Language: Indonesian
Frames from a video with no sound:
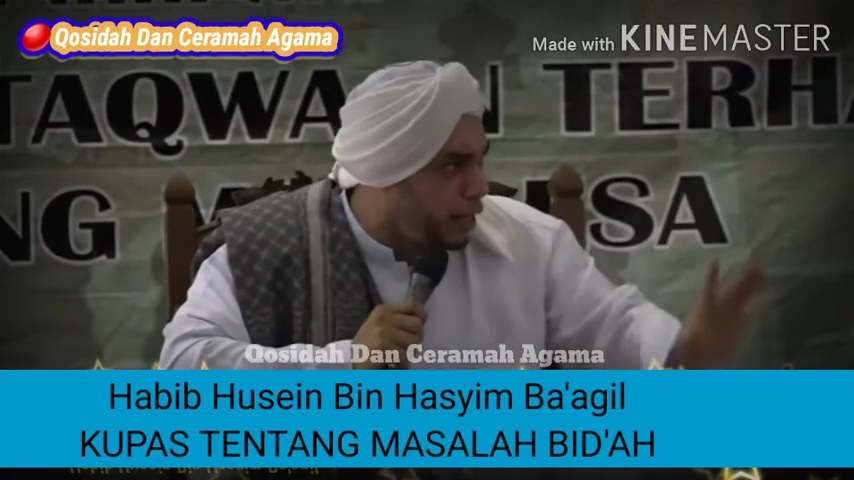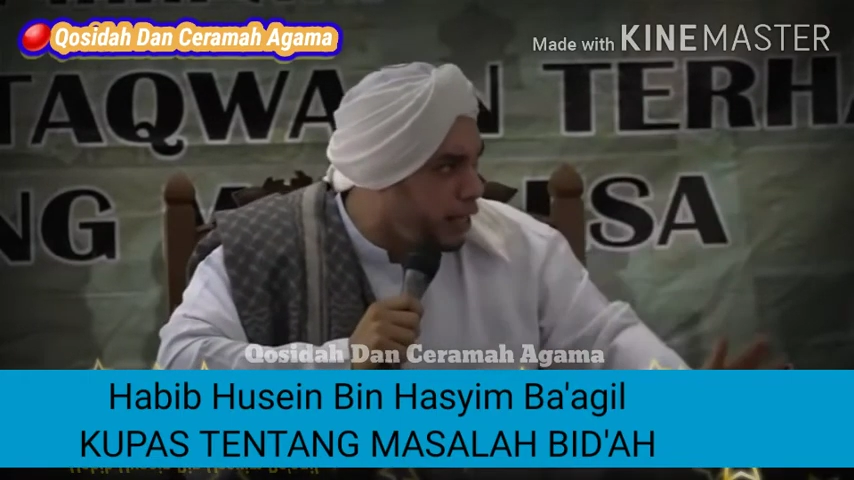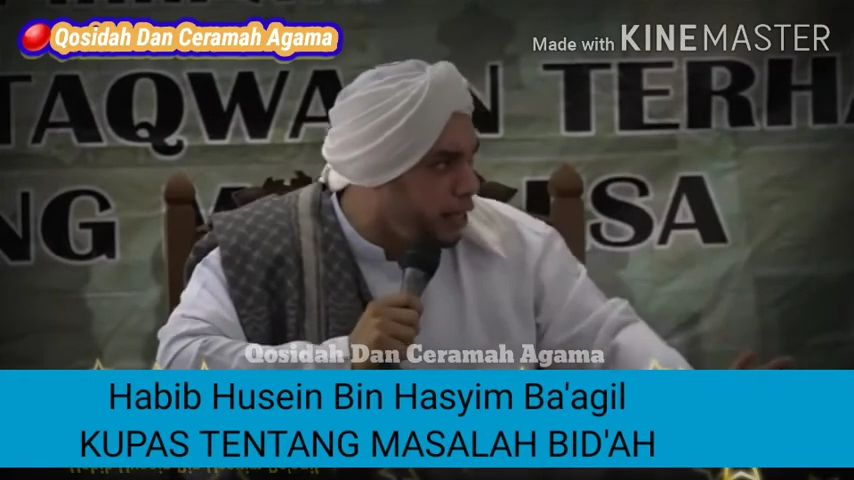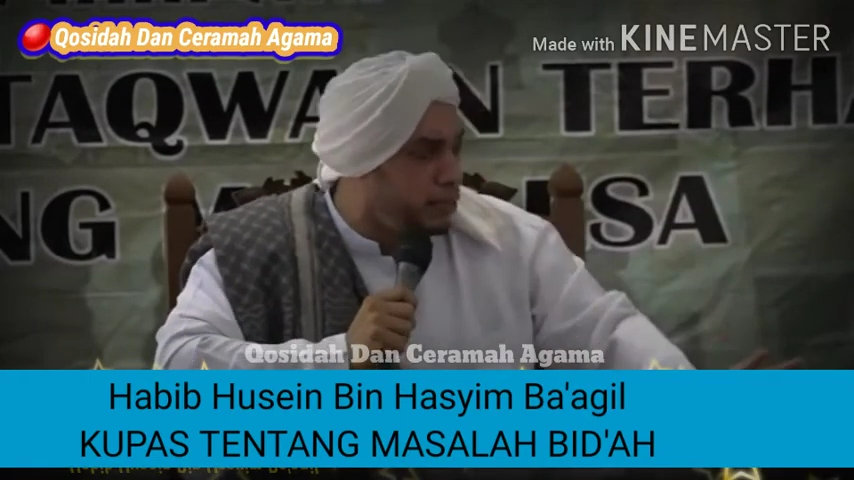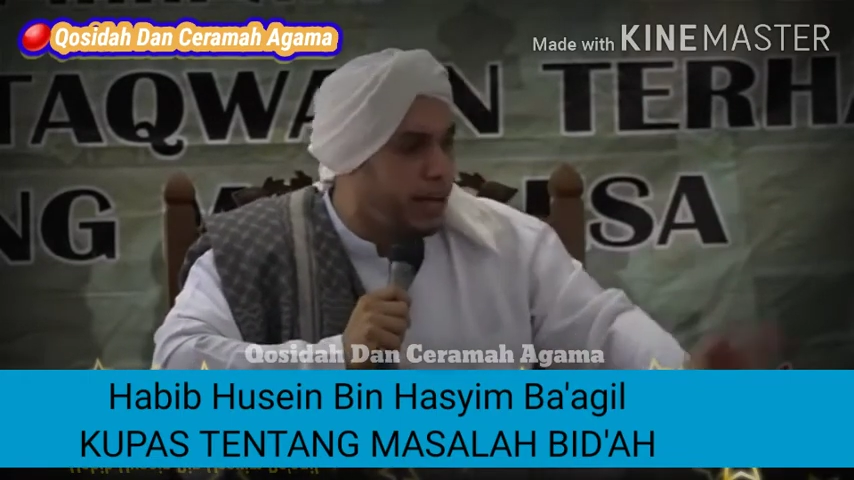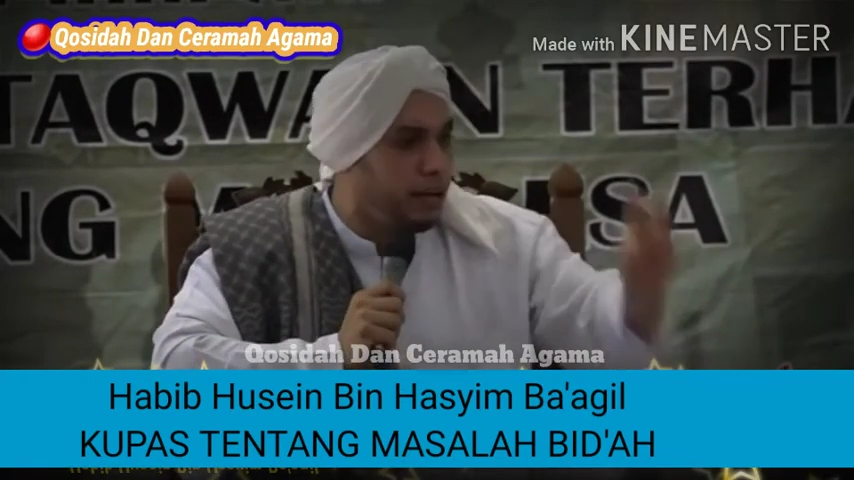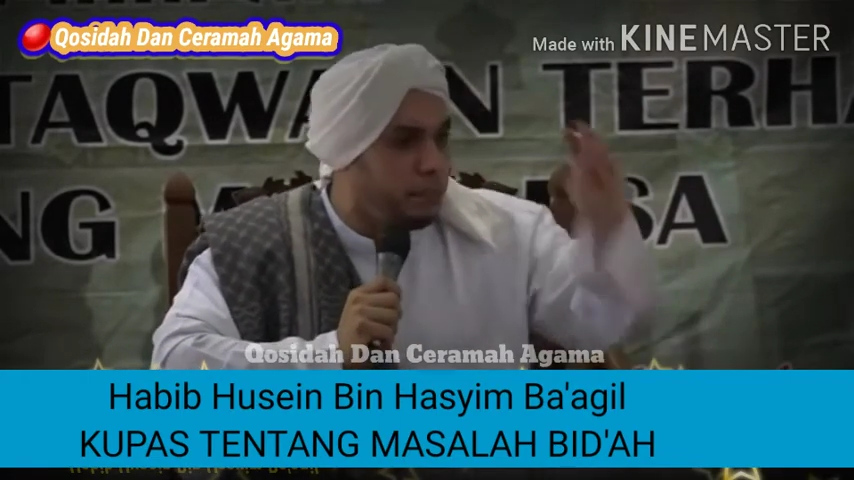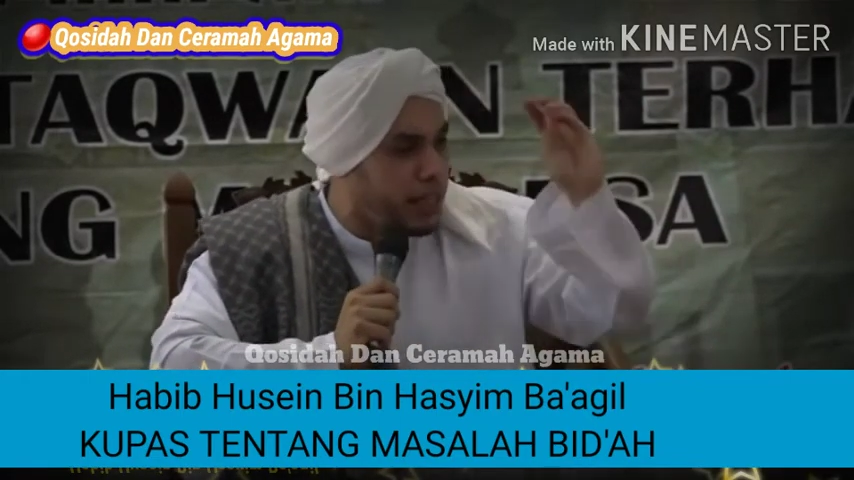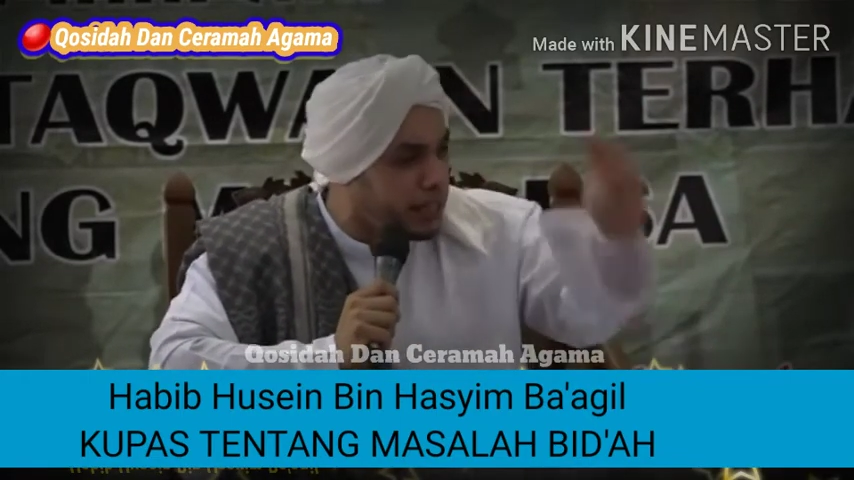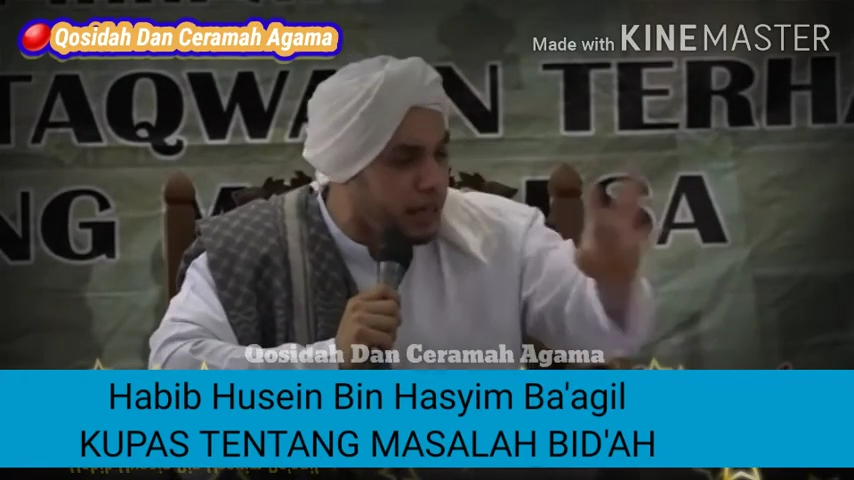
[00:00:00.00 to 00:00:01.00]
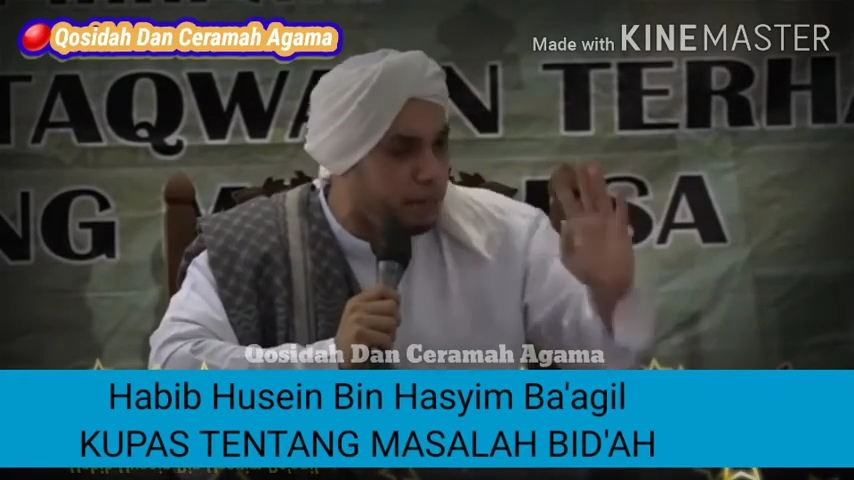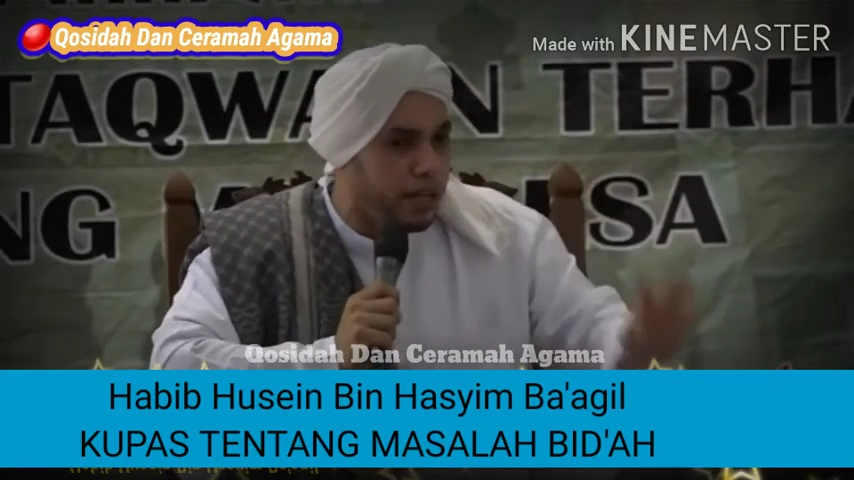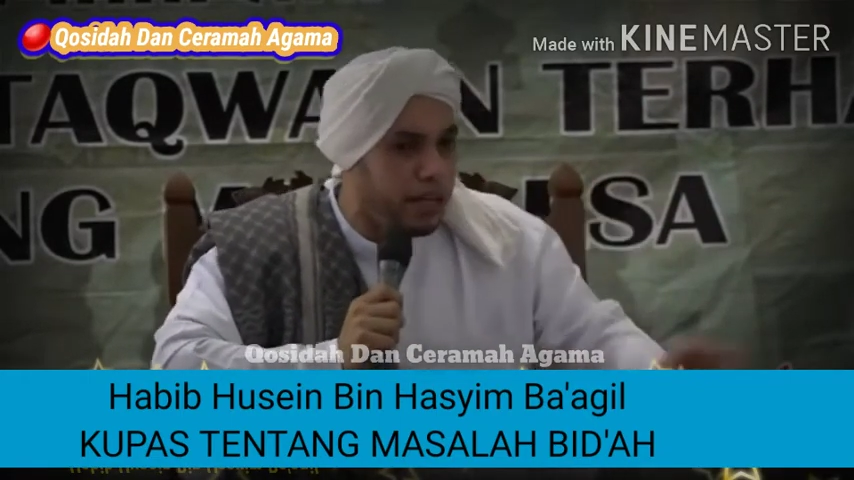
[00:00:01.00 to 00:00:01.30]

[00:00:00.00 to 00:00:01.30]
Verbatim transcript: ini dalam kitab